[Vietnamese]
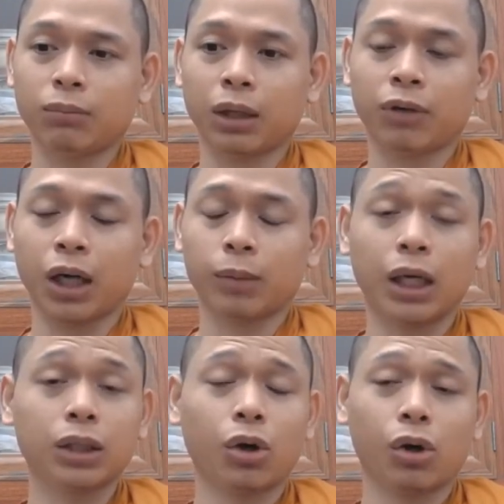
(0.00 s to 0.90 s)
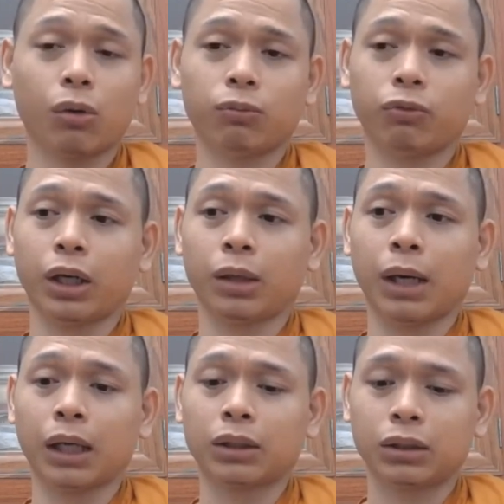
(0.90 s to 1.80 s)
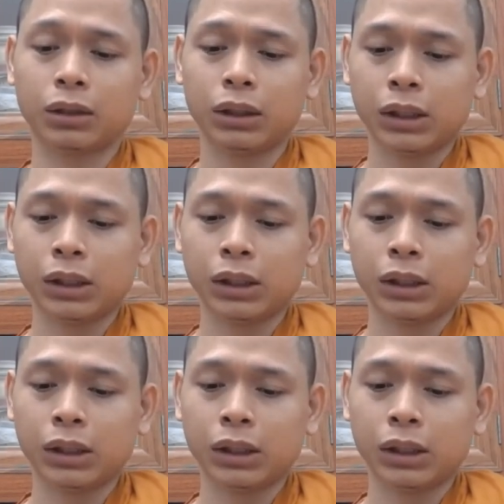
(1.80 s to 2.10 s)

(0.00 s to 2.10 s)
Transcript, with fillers: bà vợ bà hết hồn và bà nói